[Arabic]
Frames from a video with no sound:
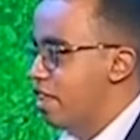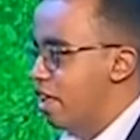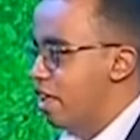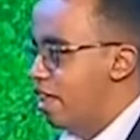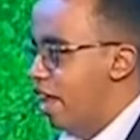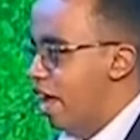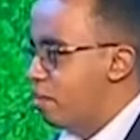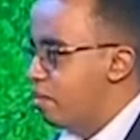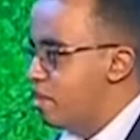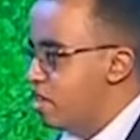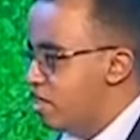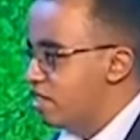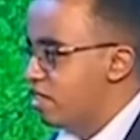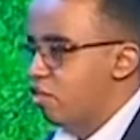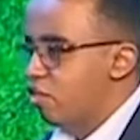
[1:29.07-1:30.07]
العميد
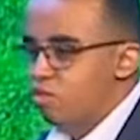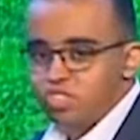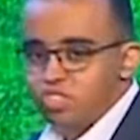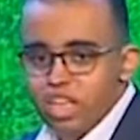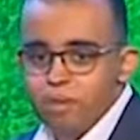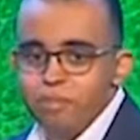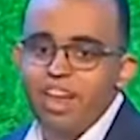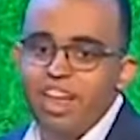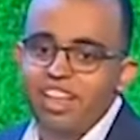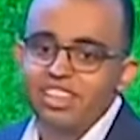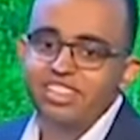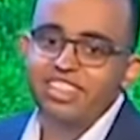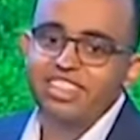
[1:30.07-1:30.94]
حسام سلام. حسن